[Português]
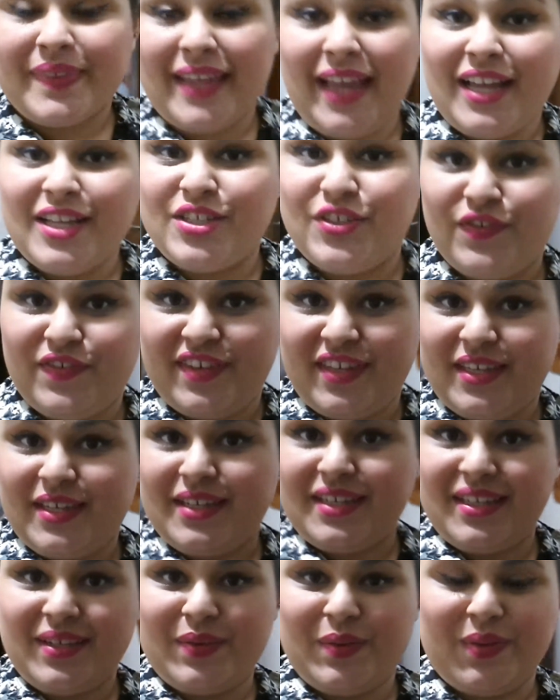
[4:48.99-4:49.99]

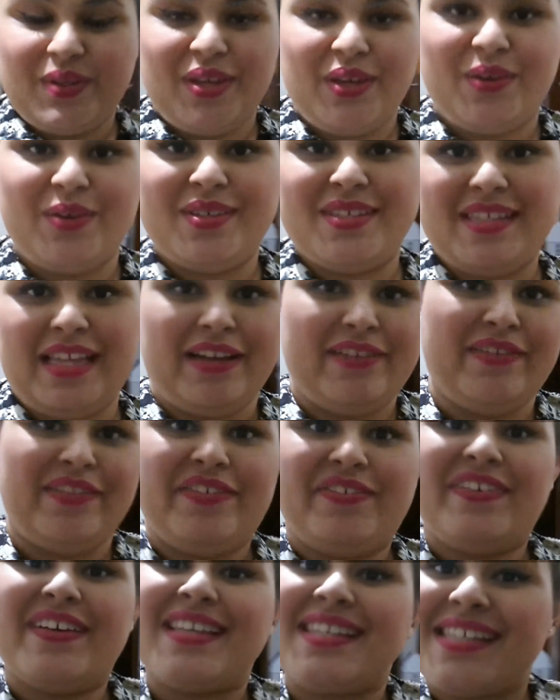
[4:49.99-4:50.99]
adivinhem o que eu estava
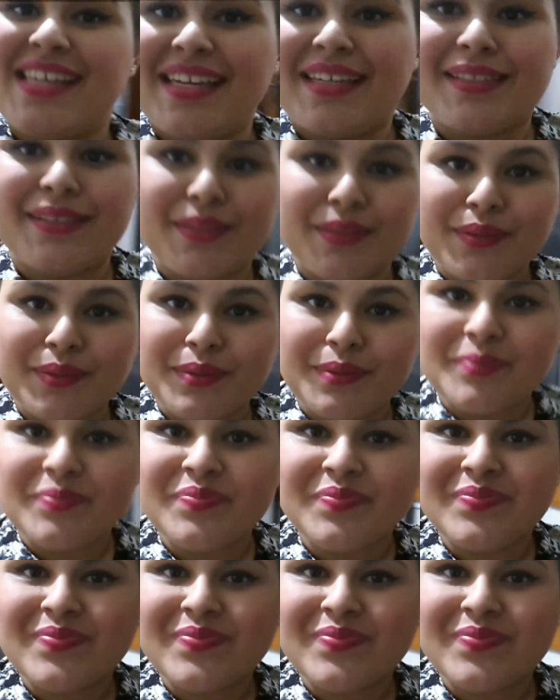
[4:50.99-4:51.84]
fazendo?